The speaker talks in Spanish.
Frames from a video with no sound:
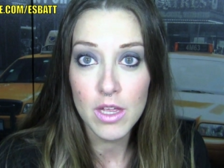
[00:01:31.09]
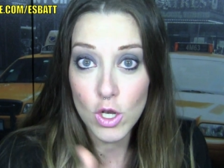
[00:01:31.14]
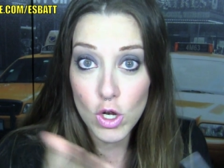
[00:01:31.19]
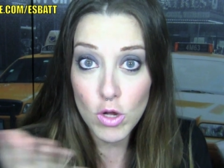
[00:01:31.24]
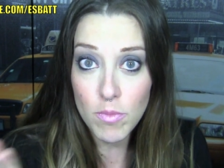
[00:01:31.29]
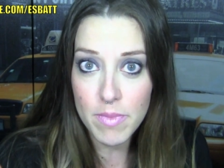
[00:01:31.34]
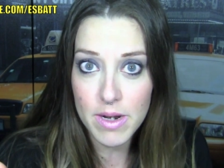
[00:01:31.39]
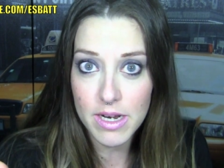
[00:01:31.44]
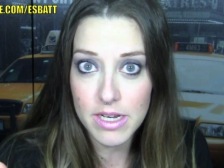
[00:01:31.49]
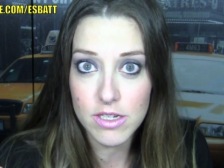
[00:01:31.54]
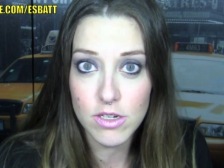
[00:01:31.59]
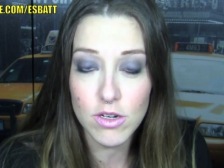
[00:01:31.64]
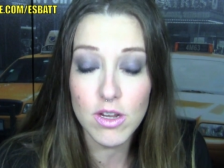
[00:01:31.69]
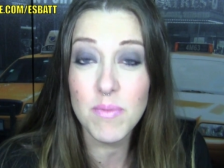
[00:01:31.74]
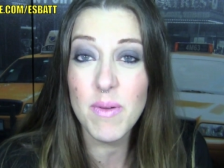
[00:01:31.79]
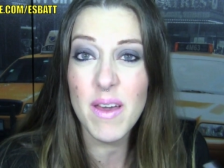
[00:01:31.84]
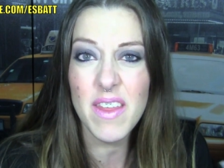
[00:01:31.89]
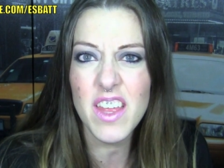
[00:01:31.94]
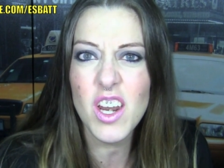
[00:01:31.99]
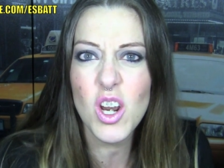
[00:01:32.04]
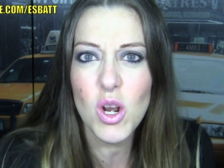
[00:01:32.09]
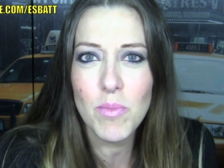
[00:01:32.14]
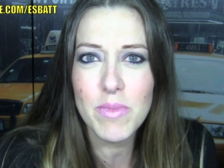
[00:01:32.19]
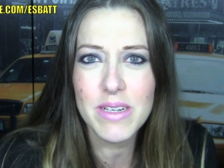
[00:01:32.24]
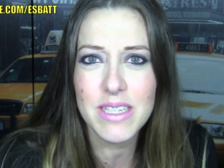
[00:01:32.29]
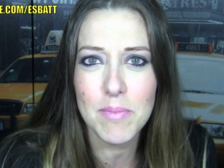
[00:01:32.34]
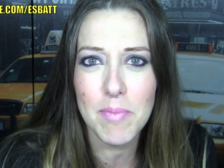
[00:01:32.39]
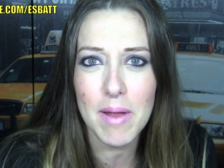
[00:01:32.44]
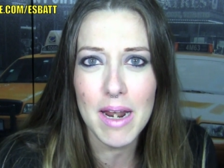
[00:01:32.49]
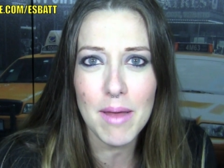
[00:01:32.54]
Nombres, no iba a decir
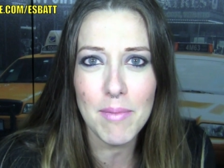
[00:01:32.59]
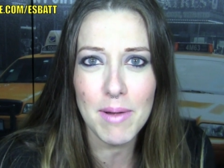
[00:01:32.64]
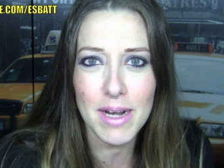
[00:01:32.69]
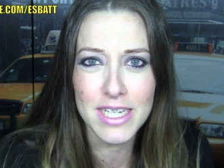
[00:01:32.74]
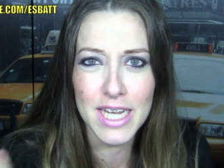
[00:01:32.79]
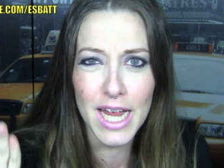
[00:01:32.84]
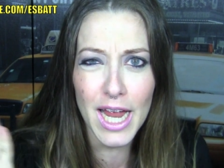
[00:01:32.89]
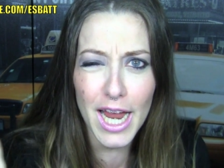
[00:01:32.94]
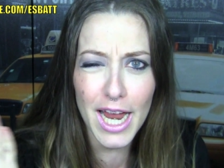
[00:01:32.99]
nombres de palabras,